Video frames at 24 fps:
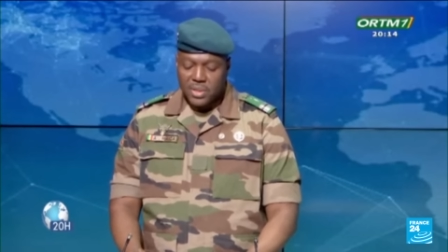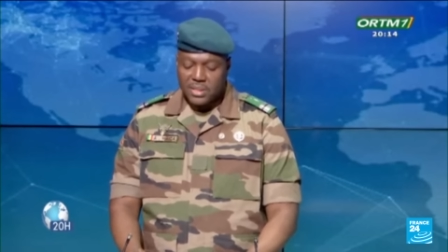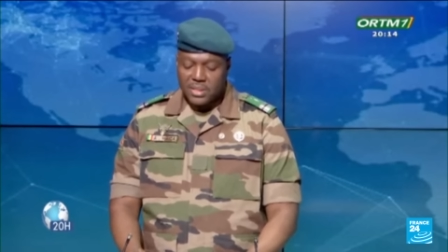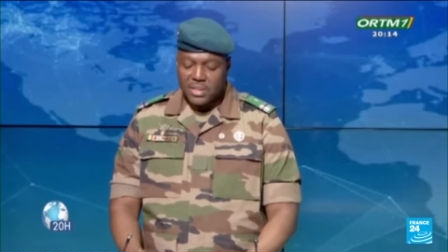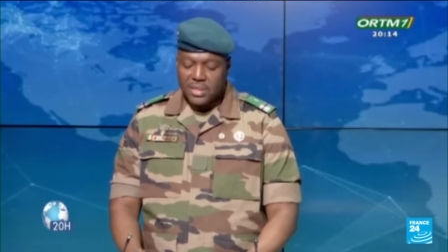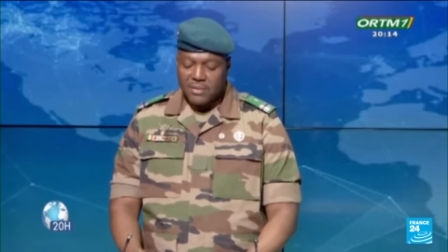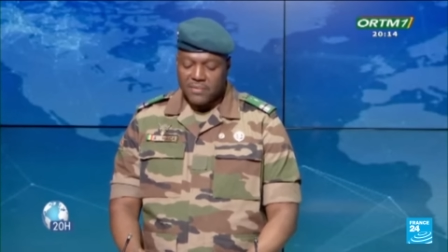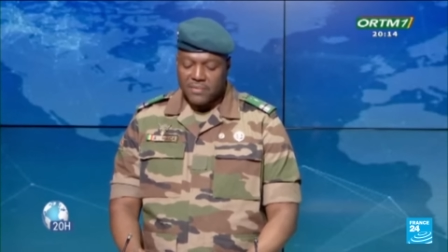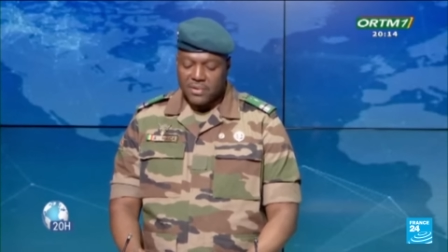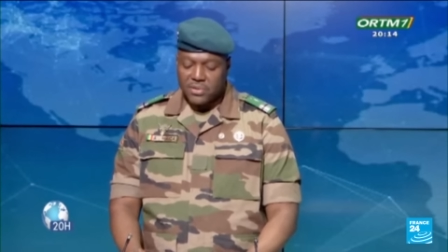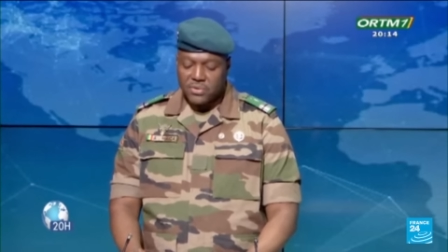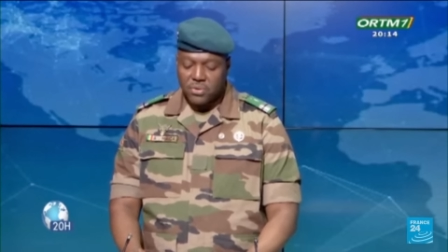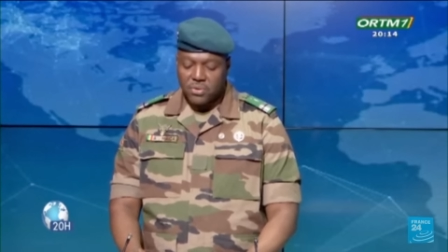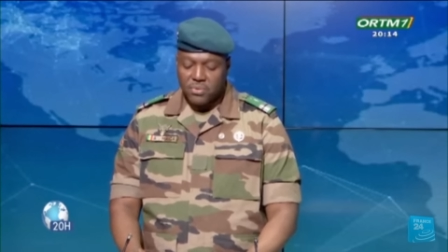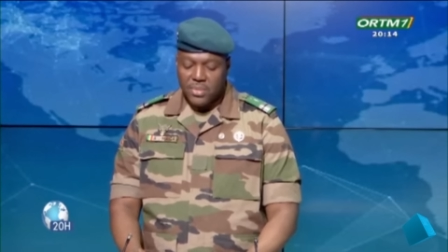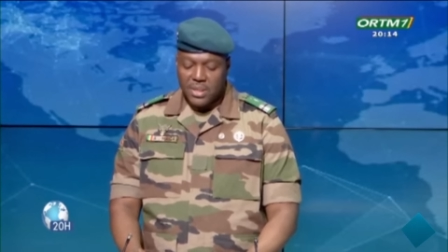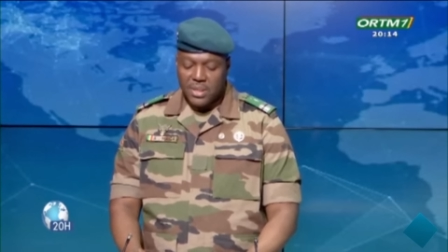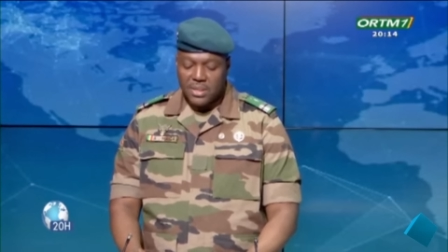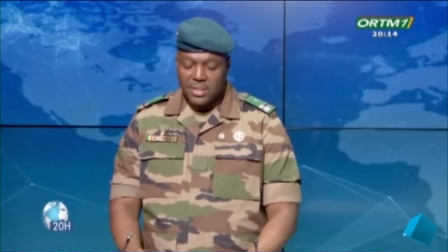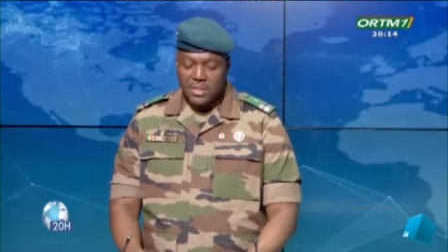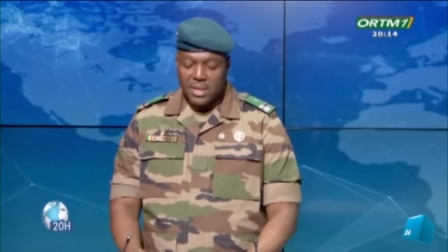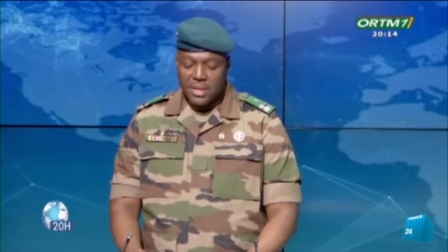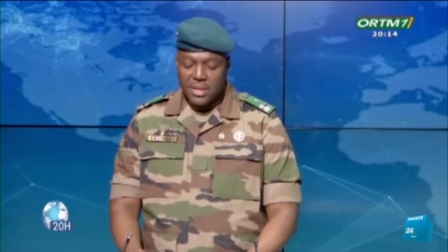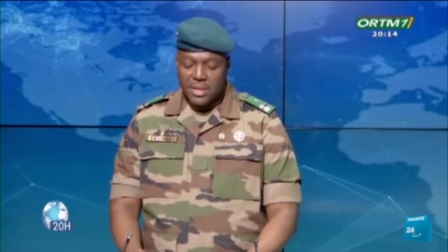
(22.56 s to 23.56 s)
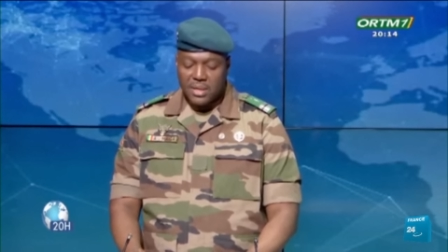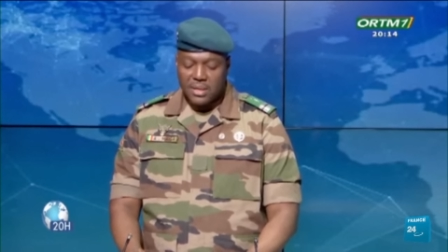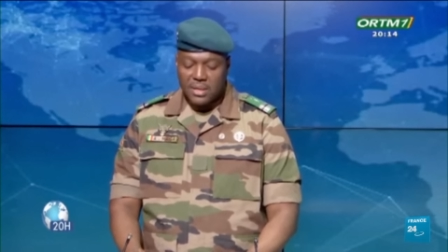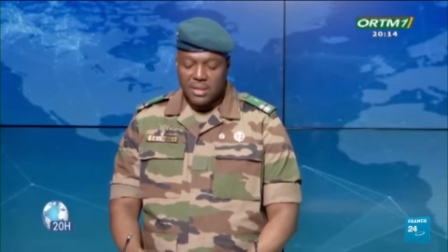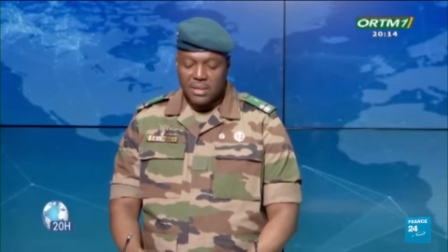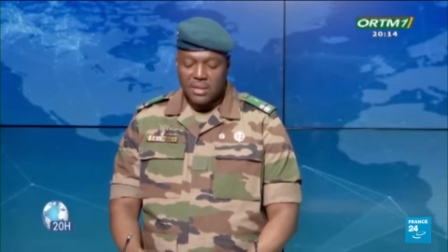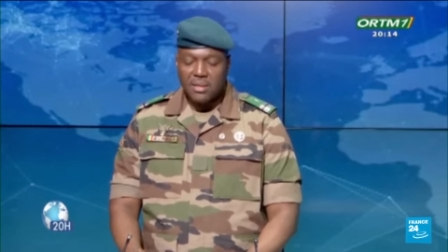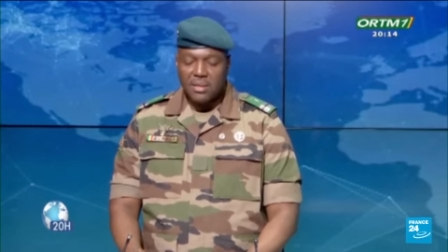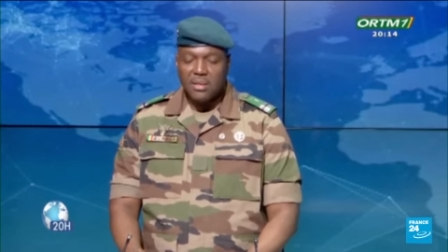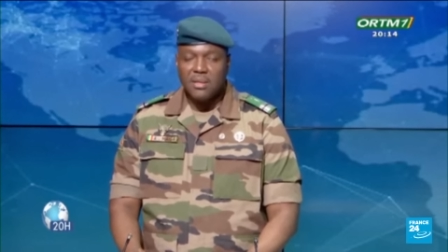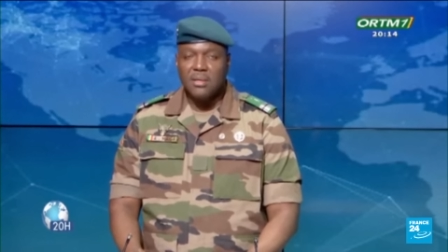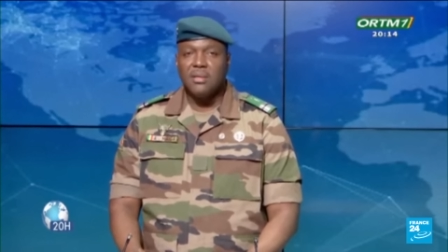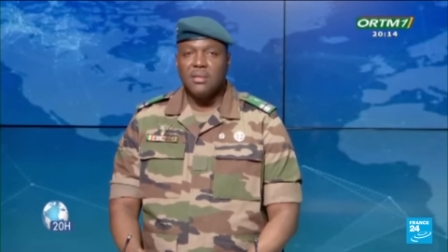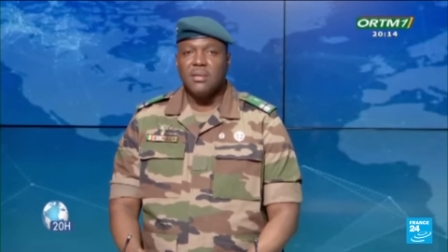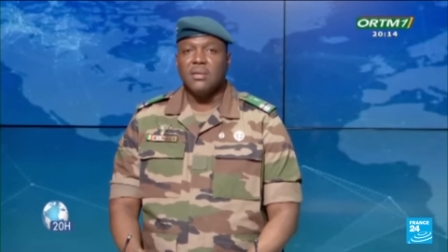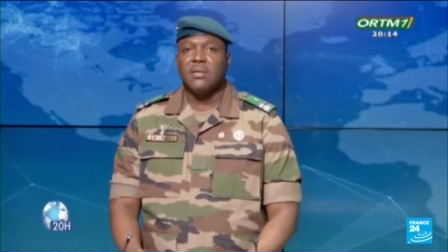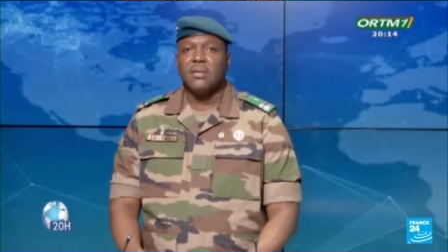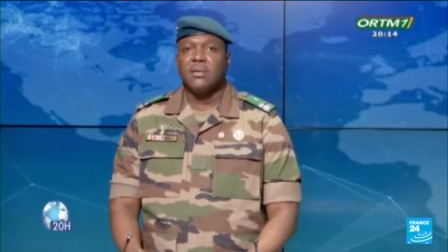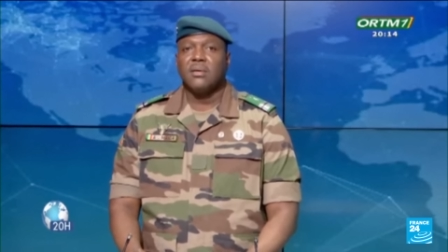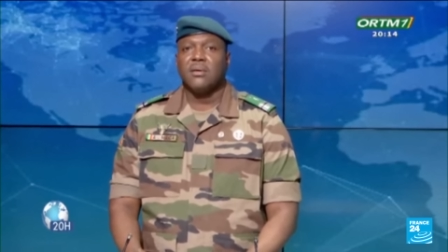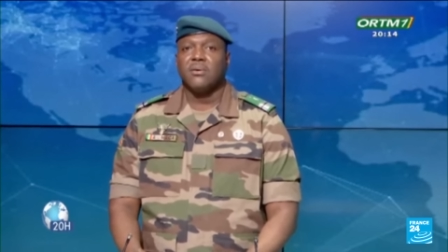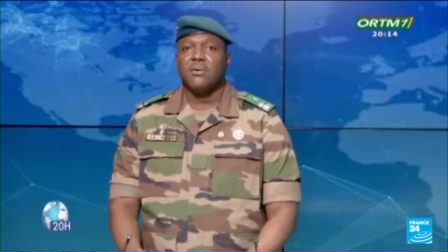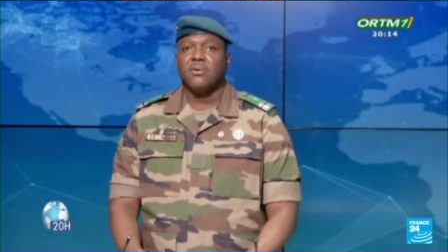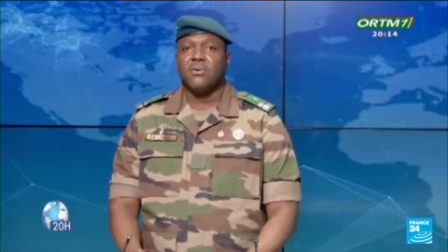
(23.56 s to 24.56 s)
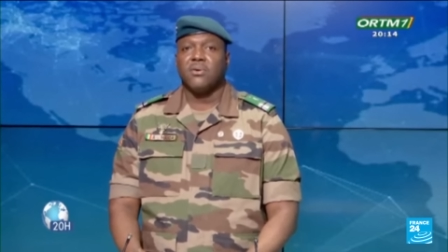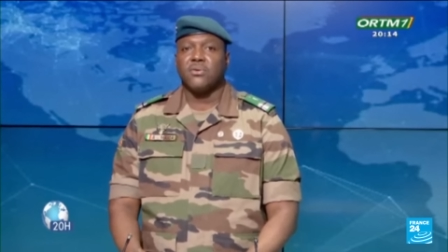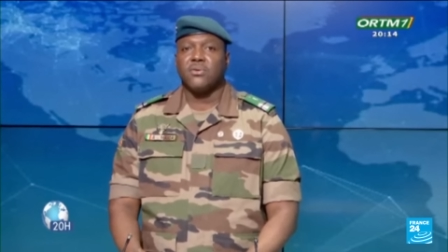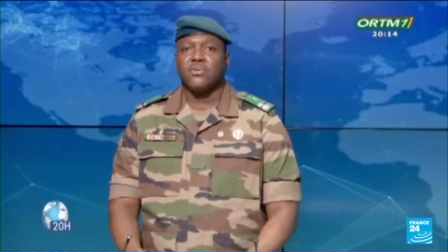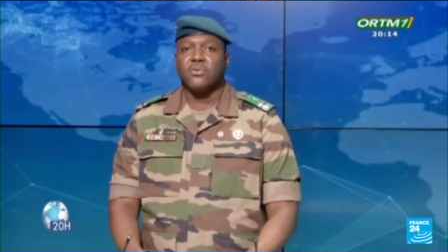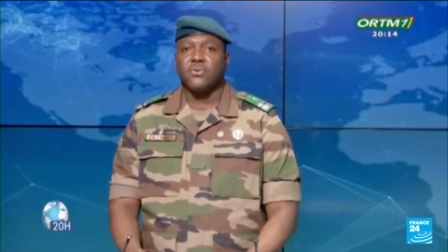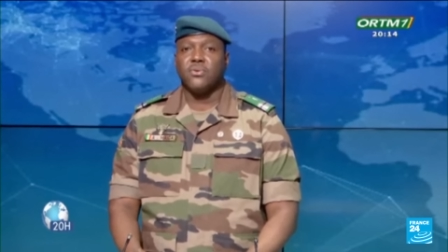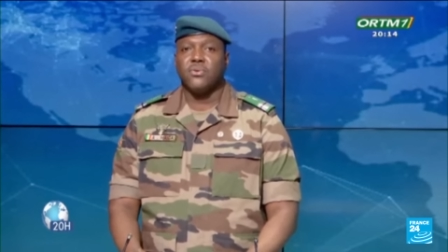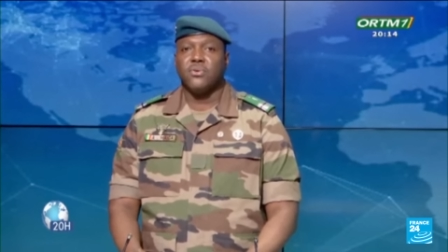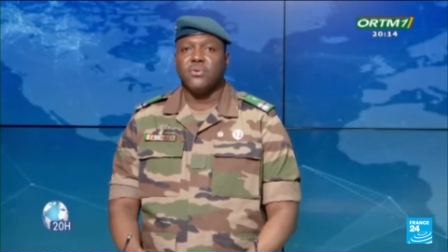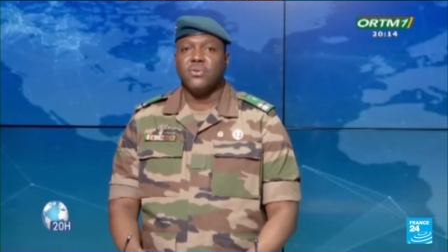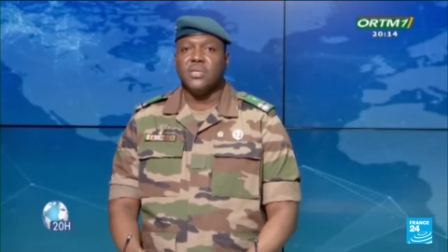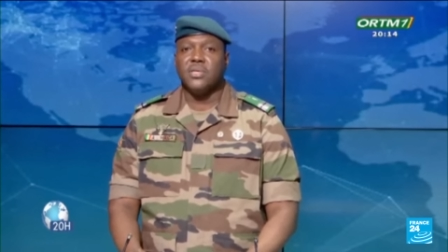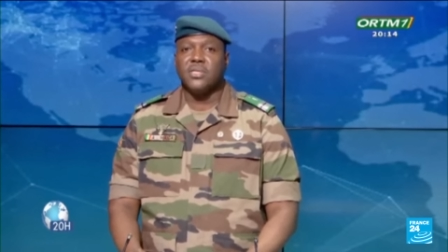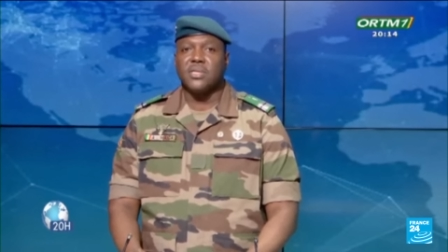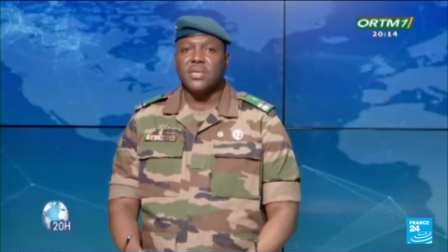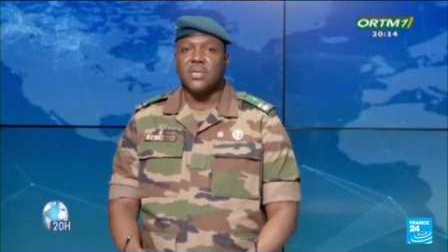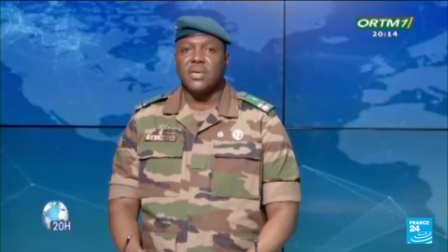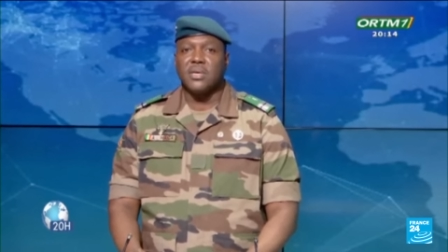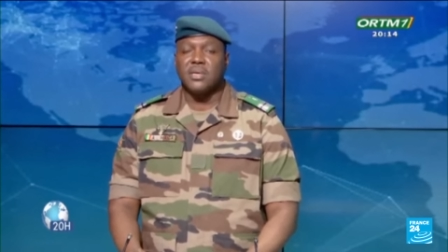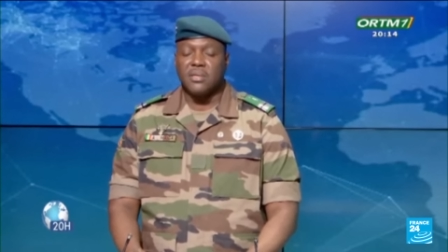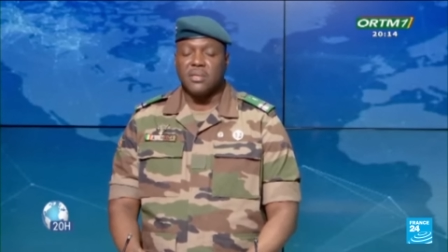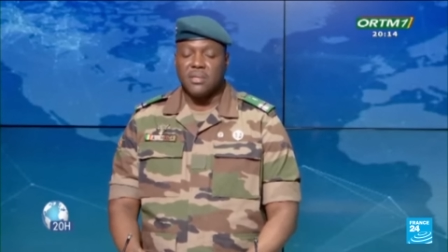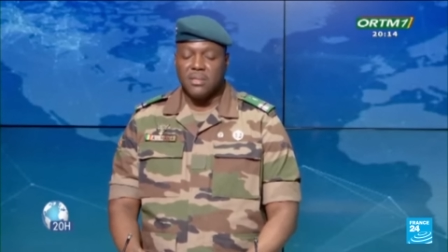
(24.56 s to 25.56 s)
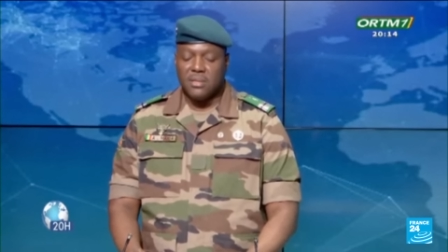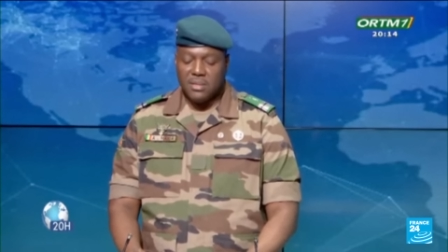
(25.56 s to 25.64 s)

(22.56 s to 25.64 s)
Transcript: intervention militaire contre le Niger